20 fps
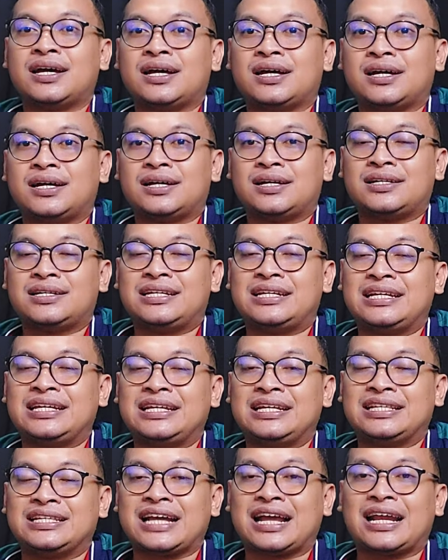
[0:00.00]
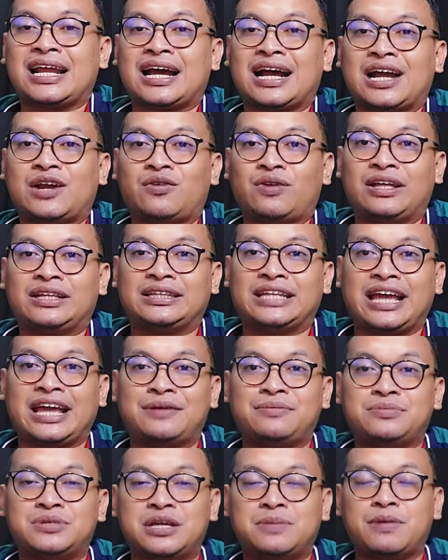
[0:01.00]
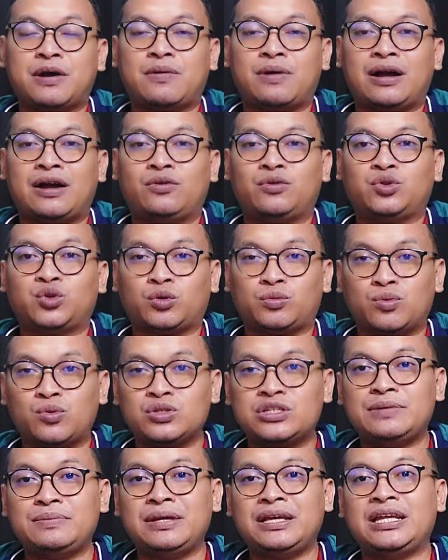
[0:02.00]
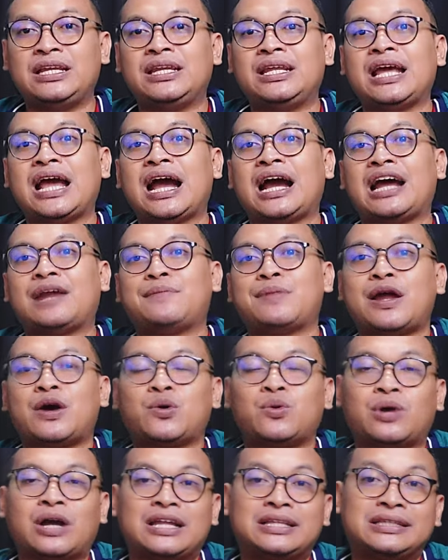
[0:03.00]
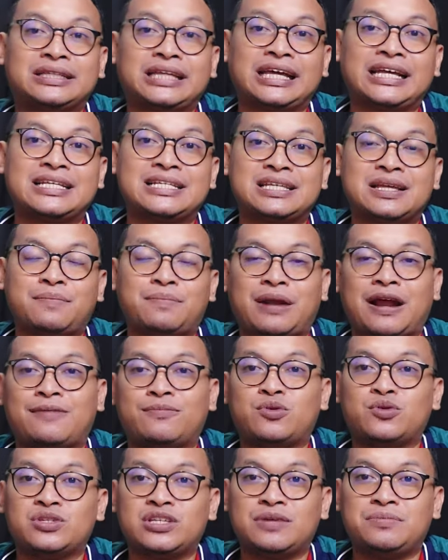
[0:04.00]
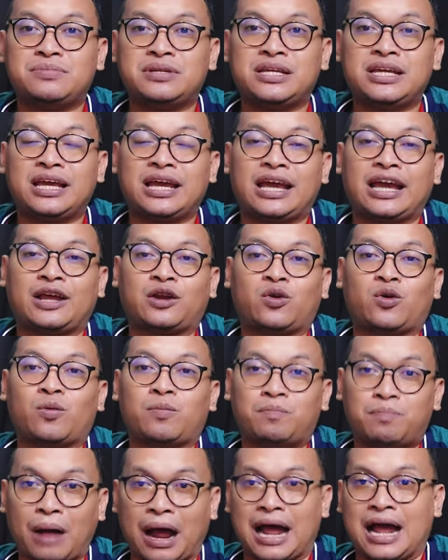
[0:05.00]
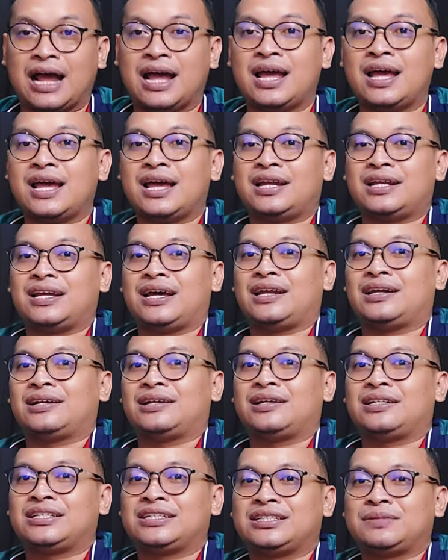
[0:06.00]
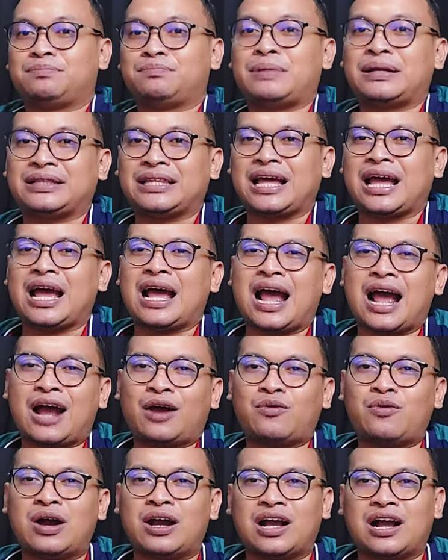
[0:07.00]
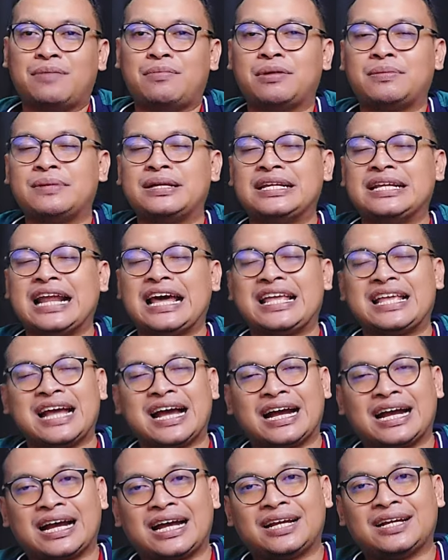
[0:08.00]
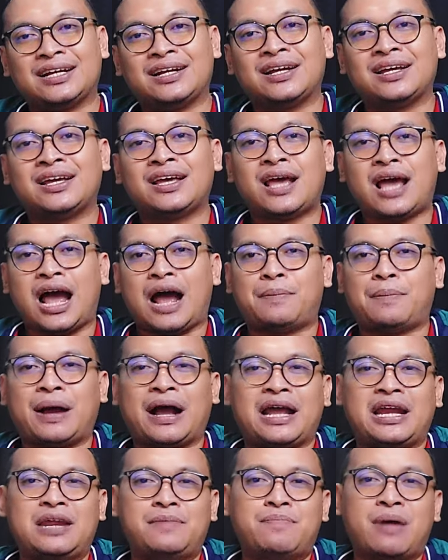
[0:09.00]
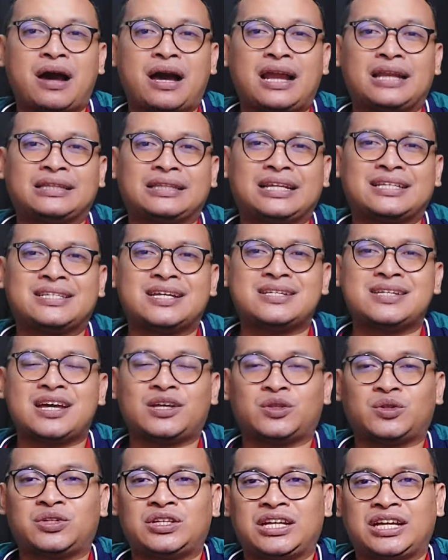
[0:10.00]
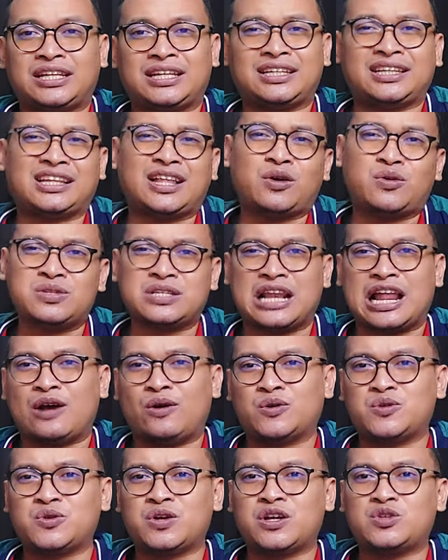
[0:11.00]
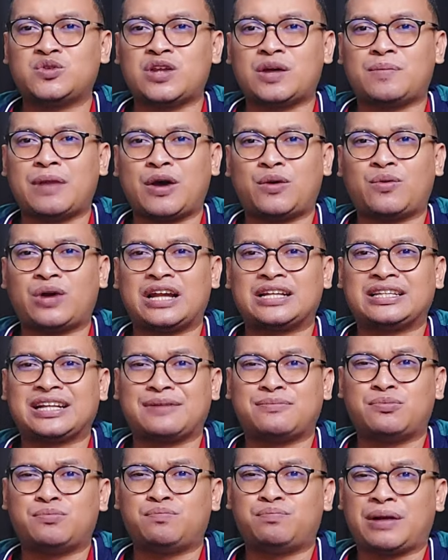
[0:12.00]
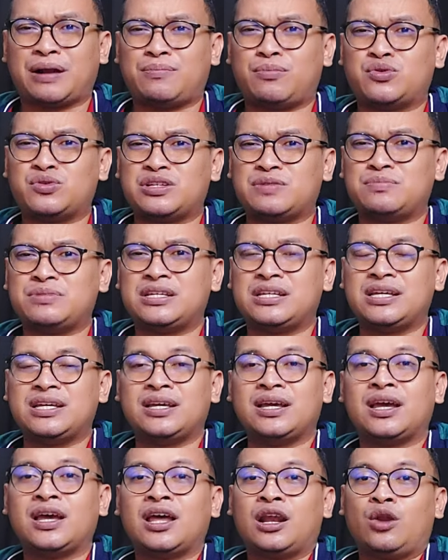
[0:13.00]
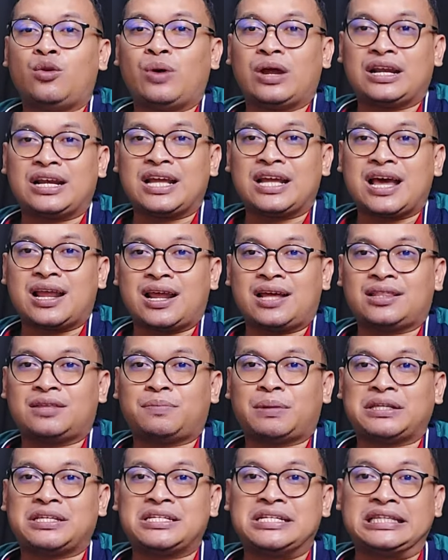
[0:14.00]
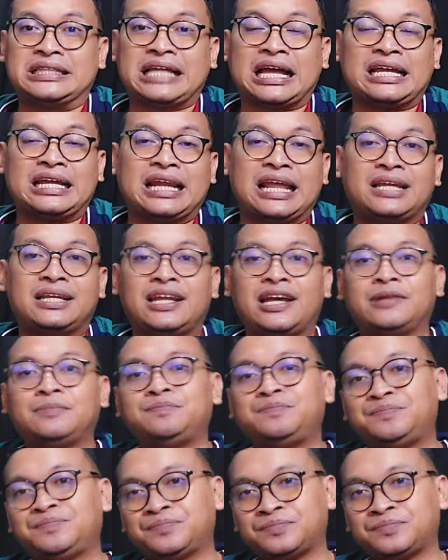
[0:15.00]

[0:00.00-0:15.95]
e, dicanangkan oleh TMJ bahwa untuk musim ini akan melakukan TC pramusim di Eropa dan sempat aku agak menanyakan apakah ini bakal terjadi atau tidak. Kita, kita tahu Selangor juga sudah melakukan pramusim di luar negara, tepatnya di Thailand ya.